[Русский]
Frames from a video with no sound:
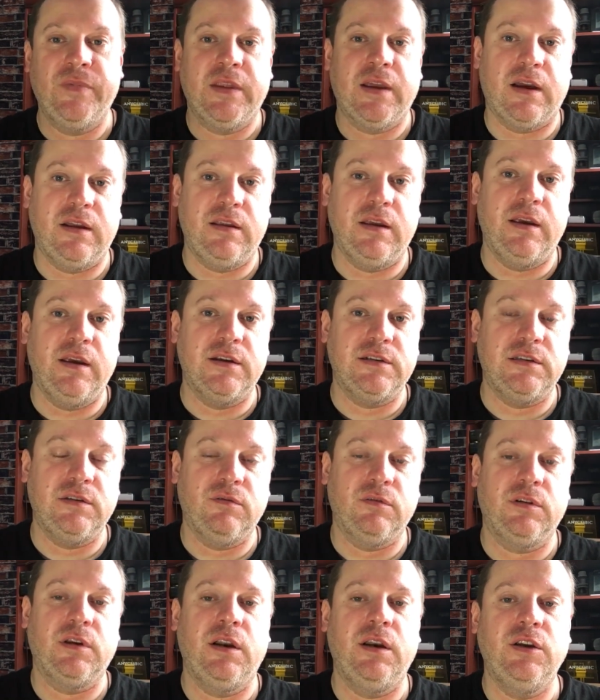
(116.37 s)
хотя я с
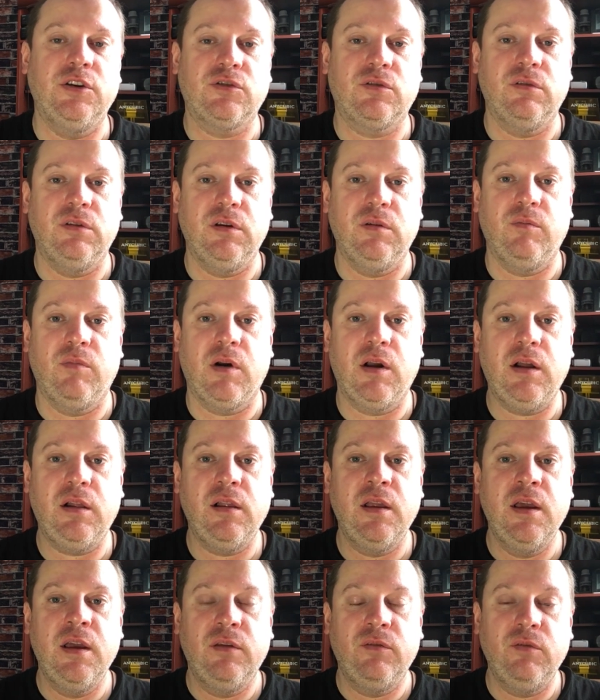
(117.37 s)
него наличку не
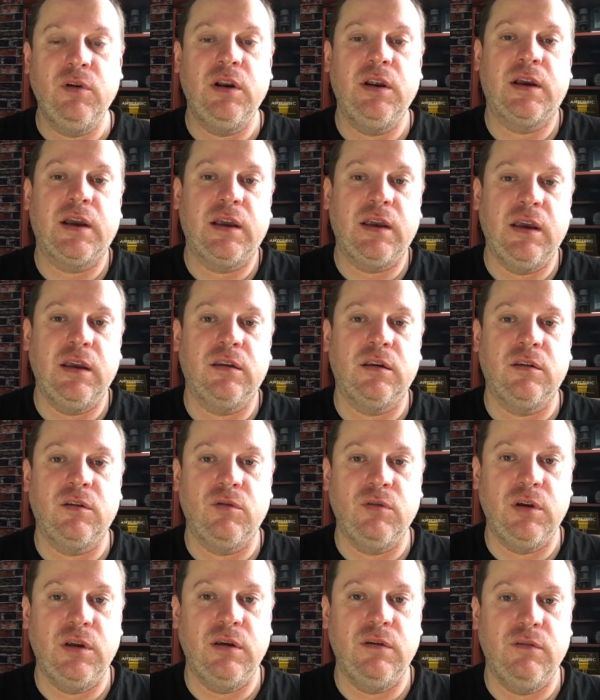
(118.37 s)
брал, ну или какие-то
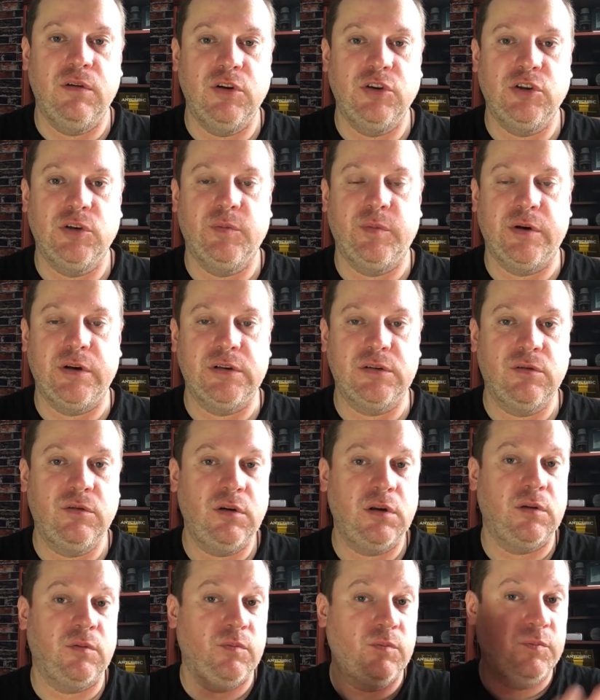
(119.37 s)
другие вещи
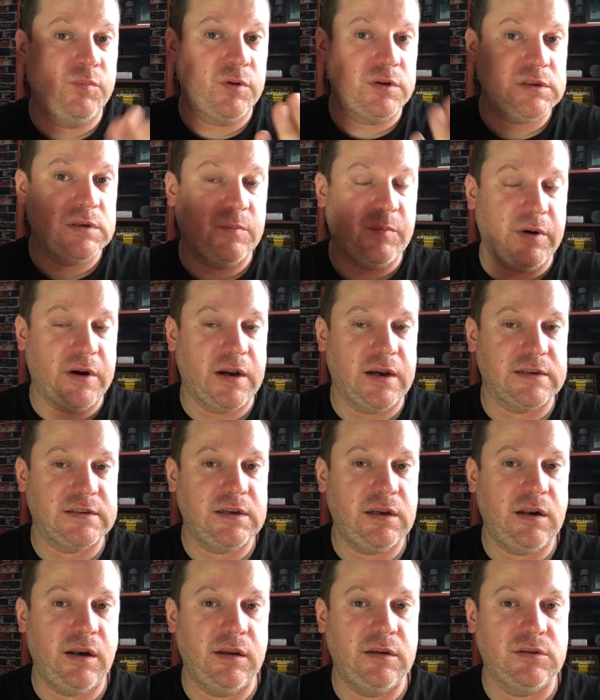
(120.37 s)
происходят, просто
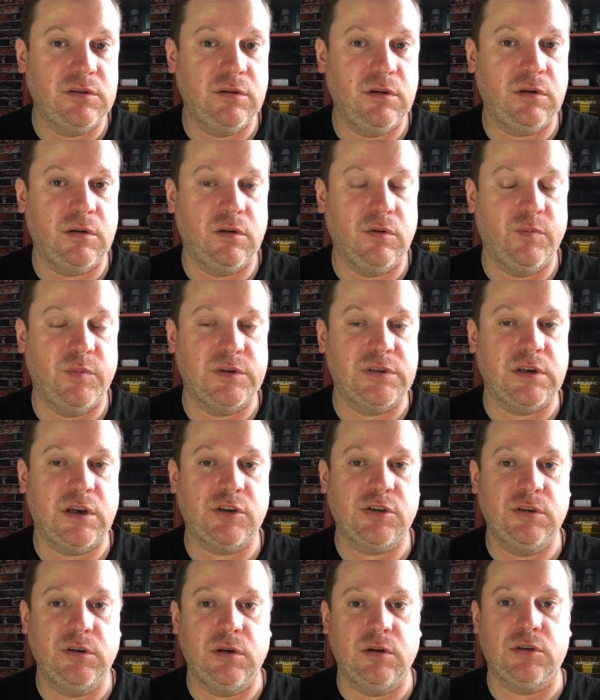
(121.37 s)
показать лицо этого
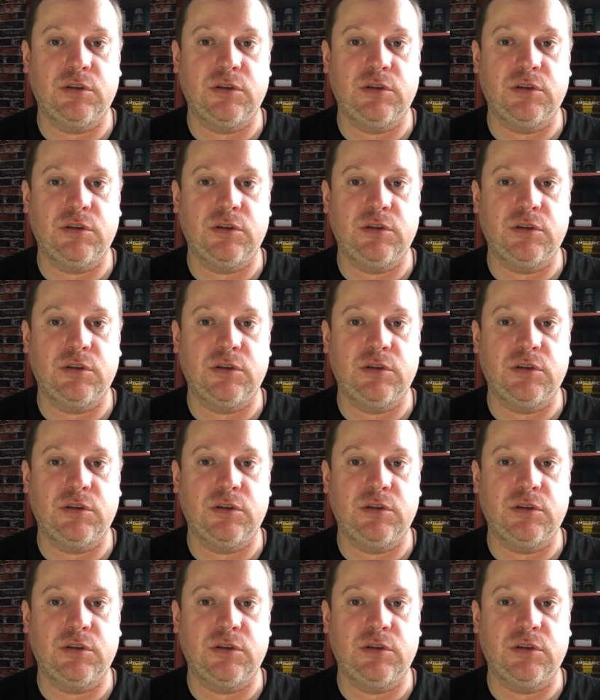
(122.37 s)
пассажира,